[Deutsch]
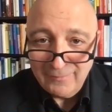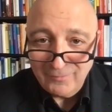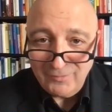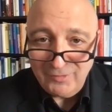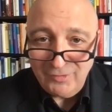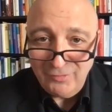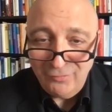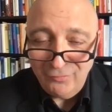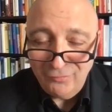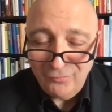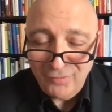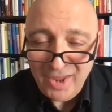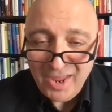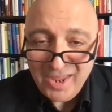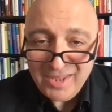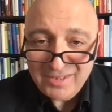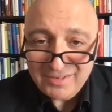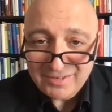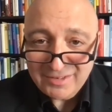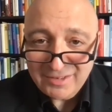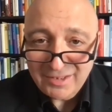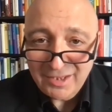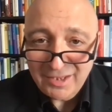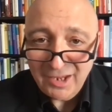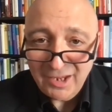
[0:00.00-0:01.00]
Die
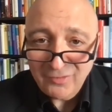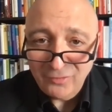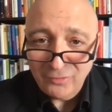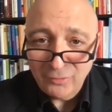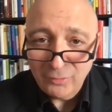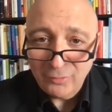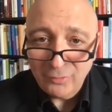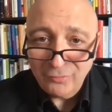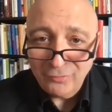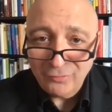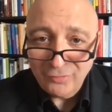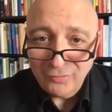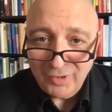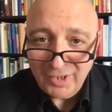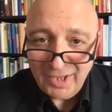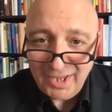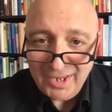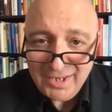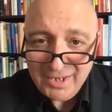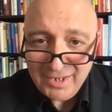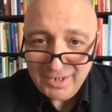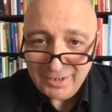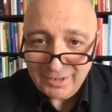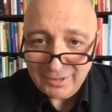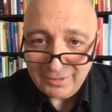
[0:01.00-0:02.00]
Fähigkeit zur
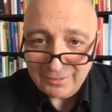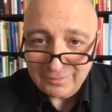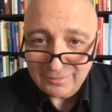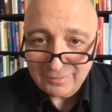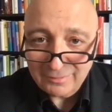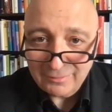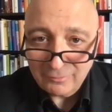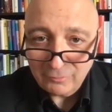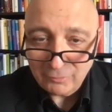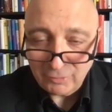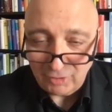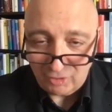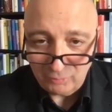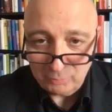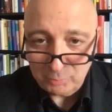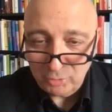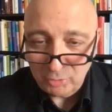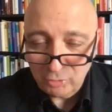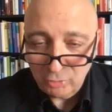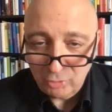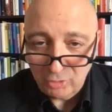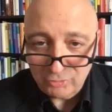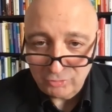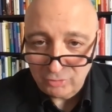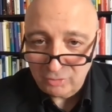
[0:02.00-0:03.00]
Freiheit, das
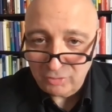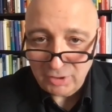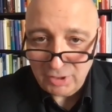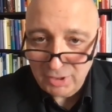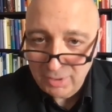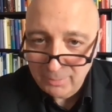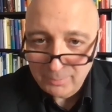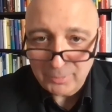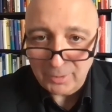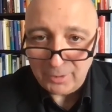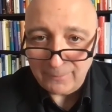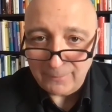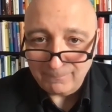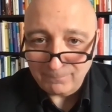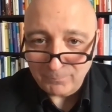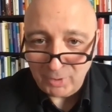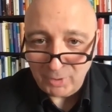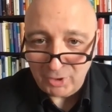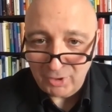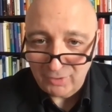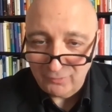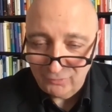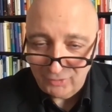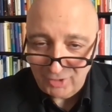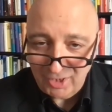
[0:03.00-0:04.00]
bedeutet immer, man
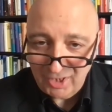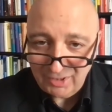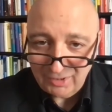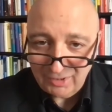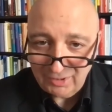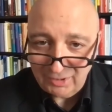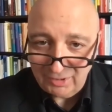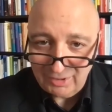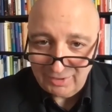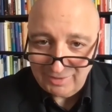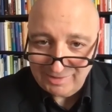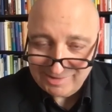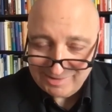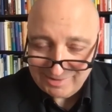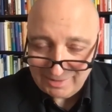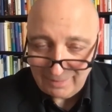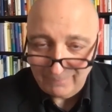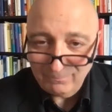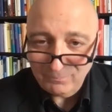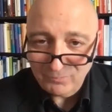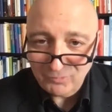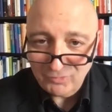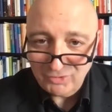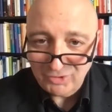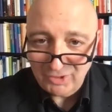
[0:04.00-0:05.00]
kann sagen, in der
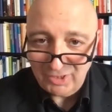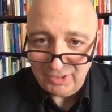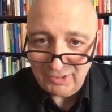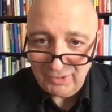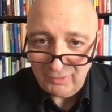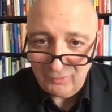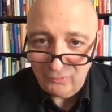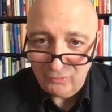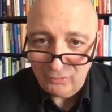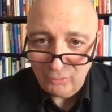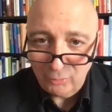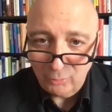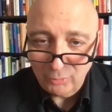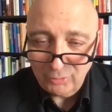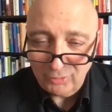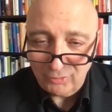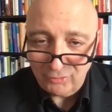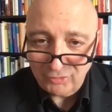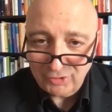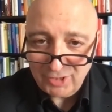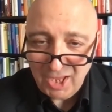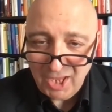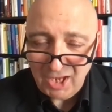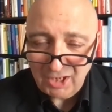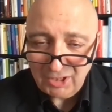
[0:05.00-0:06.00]
gesamten Tradition
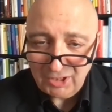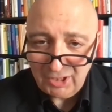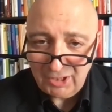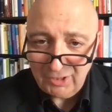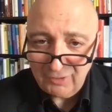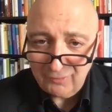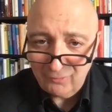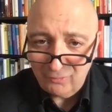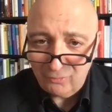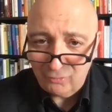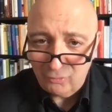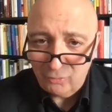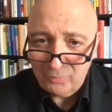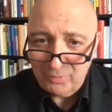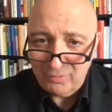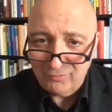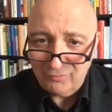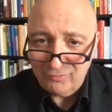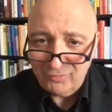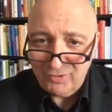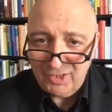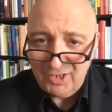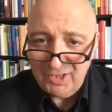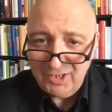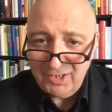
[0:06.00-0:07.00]
des Nachdenkens über
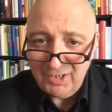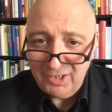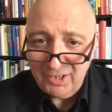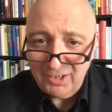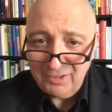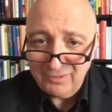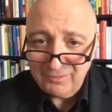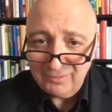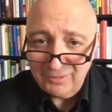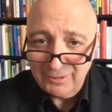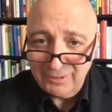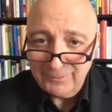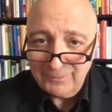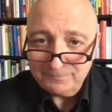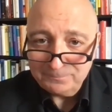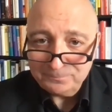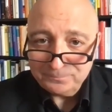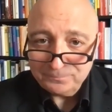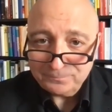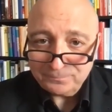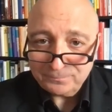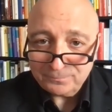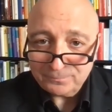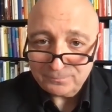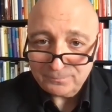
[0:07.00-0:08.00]
Freiheit,
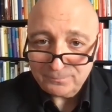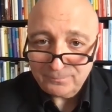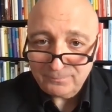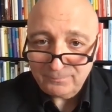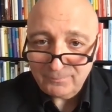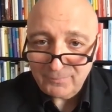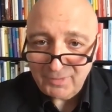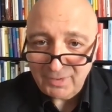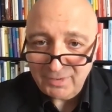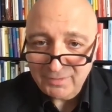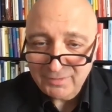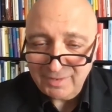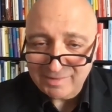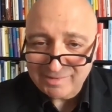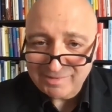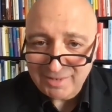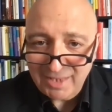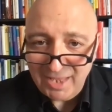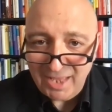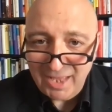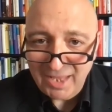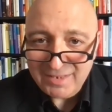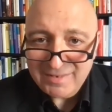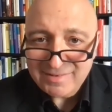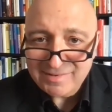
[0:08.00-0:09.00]
dass
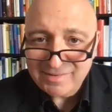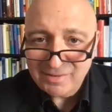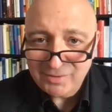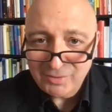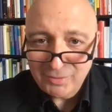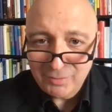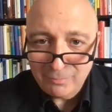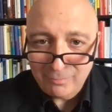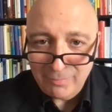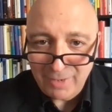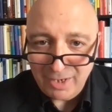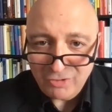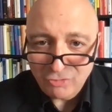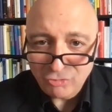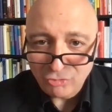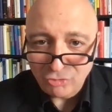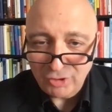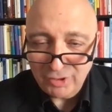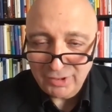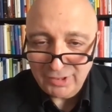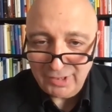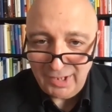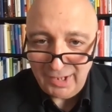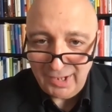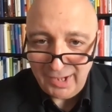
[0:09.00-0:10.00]
der einzelne Mensch
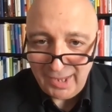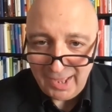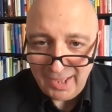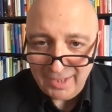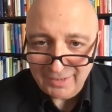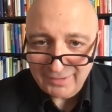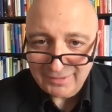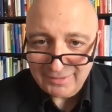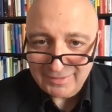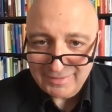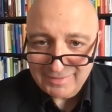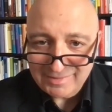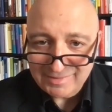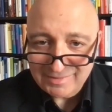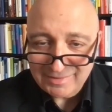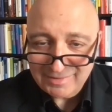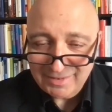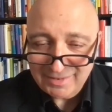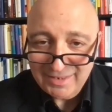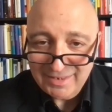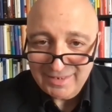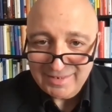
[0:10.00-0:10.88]
in der Lage ist,